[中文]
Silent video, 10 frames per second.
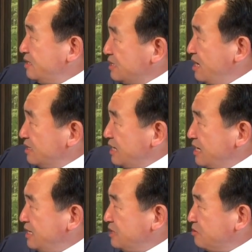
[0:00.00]
啊，他
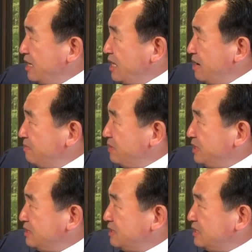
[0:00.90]
列出来了，
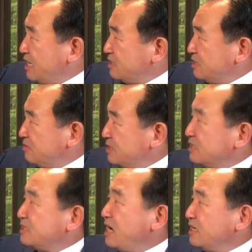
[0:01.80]
北京机场是不是
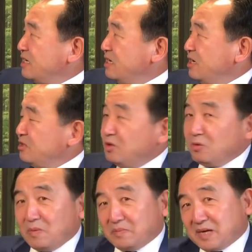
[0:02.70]
正常了？所以
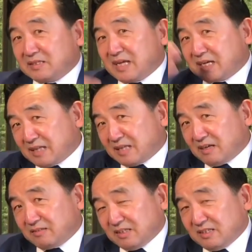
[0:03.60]
我们刚才看
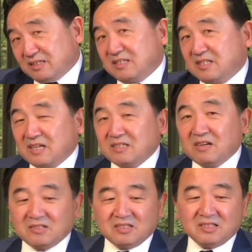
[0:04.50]
到的是三个
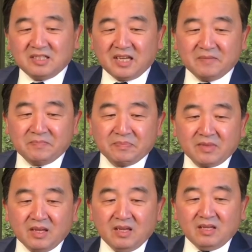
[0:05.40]
小时之前，
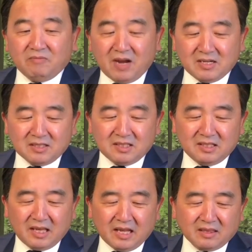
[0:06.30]
晚上七
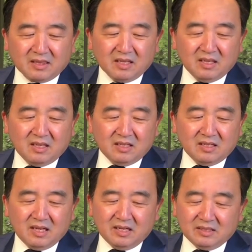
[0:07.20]
点，
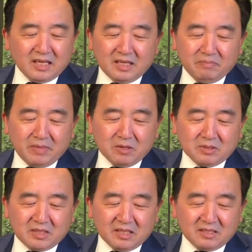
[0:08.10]
那这里没有
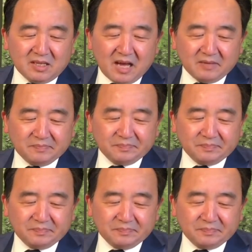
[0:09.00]
解释了。